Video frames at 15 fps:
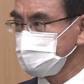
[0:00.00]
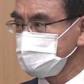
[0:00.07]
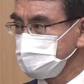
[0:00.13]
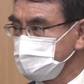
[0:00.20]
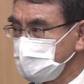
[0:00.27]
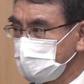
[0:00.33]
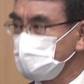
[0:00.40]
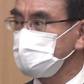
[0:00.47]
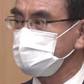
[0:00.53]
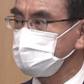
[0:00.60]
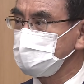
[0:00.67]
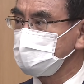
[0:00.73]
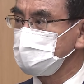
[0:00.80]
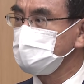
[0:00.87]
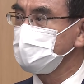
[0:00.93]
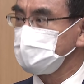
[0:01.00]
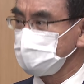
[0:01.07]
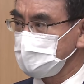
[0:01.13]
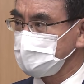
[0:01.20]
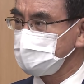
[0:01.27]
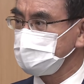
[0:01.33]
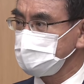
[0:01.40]
んだろうと思いま
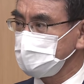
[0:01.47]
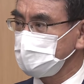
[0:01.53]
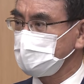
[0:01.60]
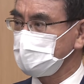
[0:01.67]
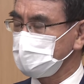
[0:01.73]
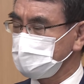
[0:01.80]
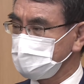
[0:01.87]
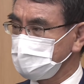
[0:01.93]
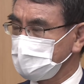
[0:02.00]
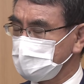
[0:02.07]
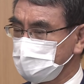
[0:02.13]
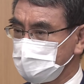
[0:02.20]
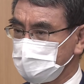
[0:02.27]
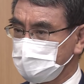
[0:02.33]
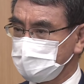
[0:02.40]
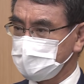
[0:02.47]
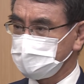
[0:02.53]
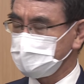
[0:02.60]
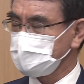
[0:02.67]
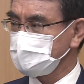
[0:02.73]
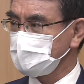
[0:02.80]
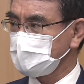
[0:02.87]
す、ただ、あの別
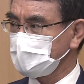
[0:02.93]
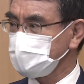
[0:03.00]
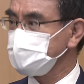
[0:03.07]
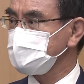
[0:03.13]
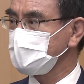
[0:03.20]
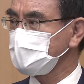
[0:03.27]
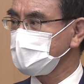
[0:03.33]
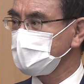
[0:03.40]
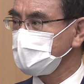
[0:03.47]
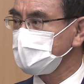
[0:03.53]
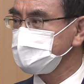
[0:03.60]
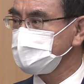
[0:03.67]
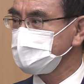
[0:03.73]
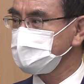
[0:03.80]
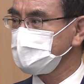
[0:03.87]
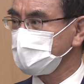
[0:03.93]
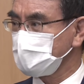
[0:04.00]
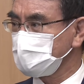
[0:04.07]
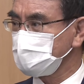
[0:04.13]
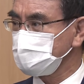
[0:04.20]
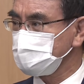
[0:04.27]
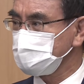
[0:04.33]
に明日来年やめ
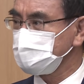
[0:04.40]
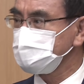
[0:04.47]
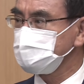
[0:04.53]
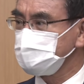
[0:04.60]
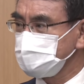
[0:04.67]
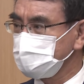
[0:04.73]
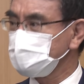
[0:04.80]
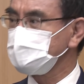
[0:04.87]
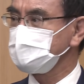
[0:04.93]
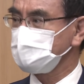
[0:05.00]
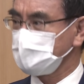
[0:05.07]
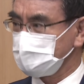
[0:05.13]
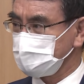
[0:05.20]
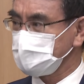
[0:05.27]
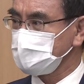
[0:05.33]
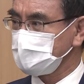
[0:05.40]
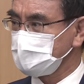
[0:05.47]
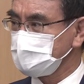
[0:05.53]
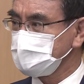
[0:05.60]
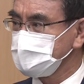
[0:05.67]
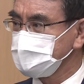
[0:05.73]
ろというつもりではありません